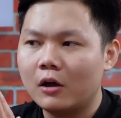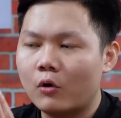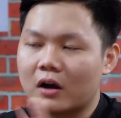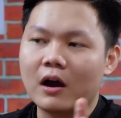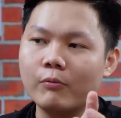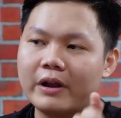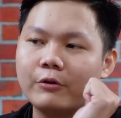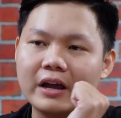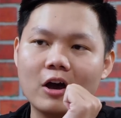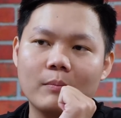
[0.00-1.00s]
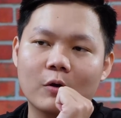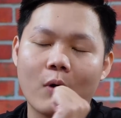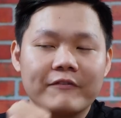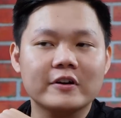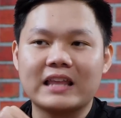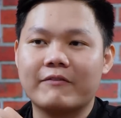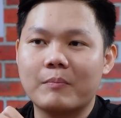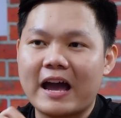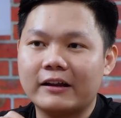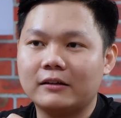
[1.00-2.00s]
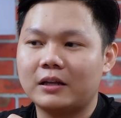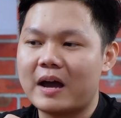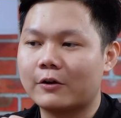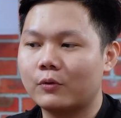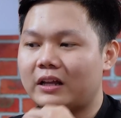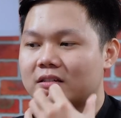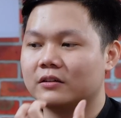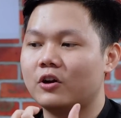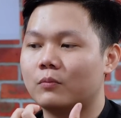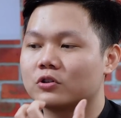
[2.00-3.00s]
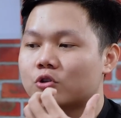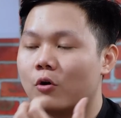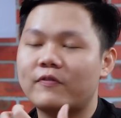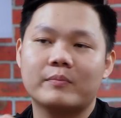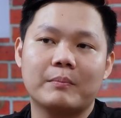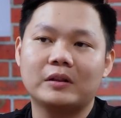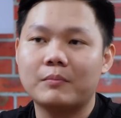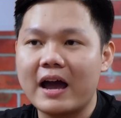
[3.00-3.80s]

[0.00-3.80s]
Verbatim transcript: hoặc không nếu cái đó mà quá phức tạp với bạn ấy thì bạn cũng có thể sử dụng một số phần mềm thứ